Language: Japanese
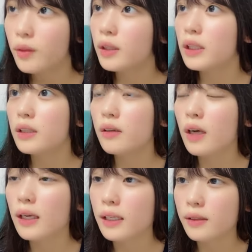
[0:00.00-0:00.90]
お昼
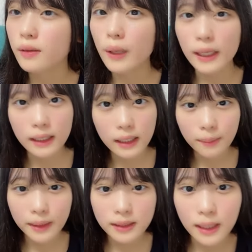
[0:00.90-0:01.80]
ご飯か夜ご飯で
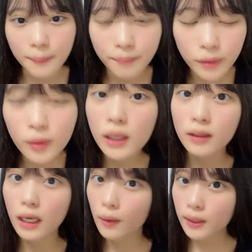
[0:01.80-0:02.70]
出ましたお
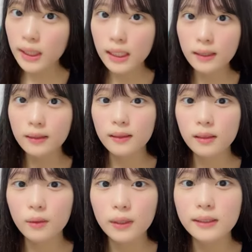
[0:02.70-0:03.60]
昼だお昼が
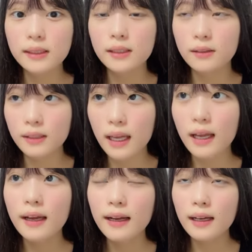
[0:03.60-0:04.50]
骨付き鳥
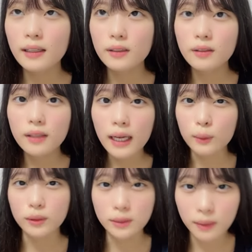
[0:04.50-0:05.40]
で夜
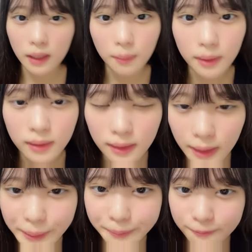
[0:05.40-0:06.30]
が徳島ラーメンだっ
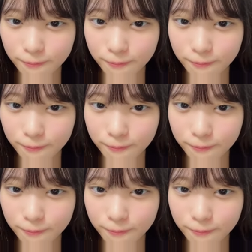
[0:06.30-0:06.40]
た